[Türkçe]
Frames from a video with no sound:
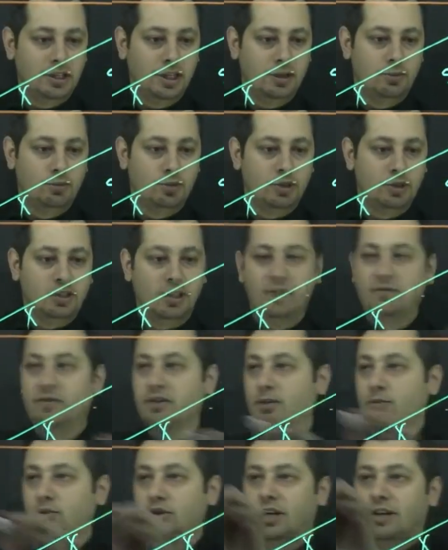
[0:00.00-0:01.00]
Yani burası
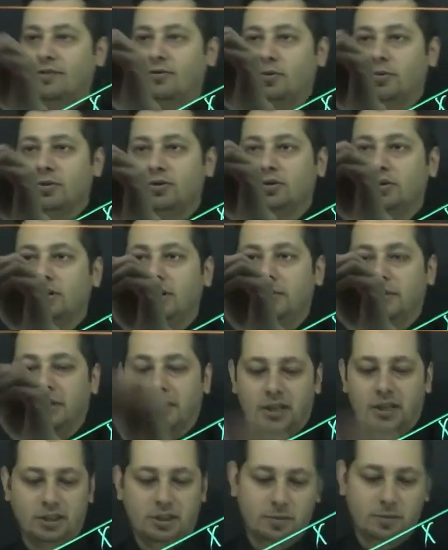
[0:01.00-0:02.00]
alfa burada alfa olmak zorunda değil mi
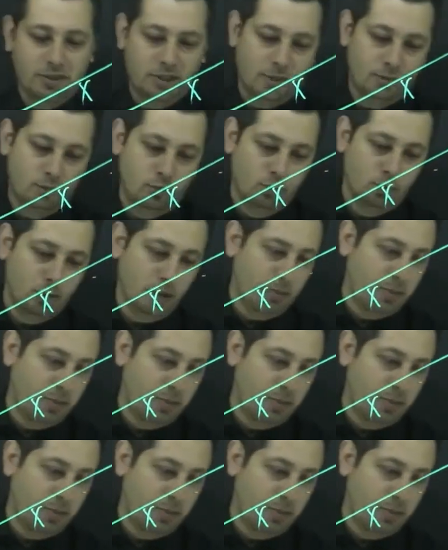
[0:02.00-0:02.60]
arkadaşlar? Mesela bu